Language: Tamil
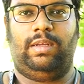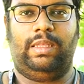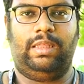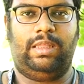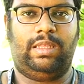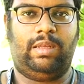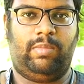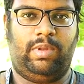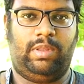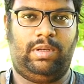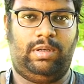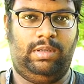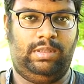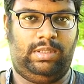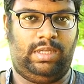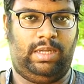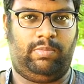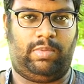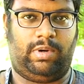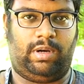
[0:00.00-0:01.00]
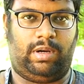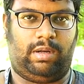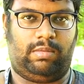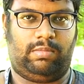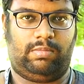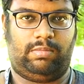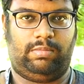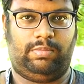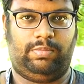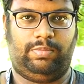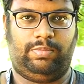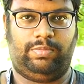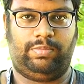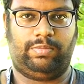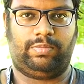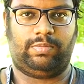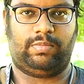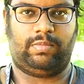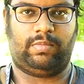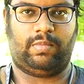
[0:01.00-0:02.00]
எந்த மாதிரி டிசைன் பண்ணலாம்
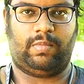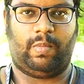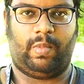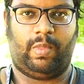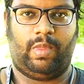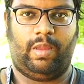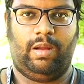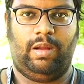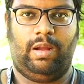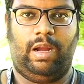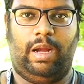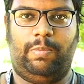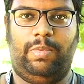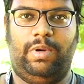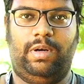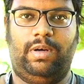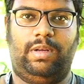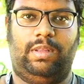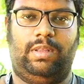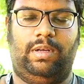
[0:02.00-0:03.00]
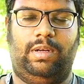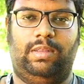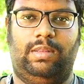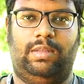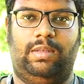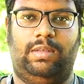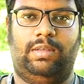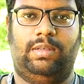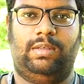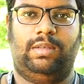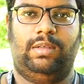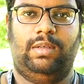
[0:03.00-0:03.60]
அப்படின்றதுலேருந்து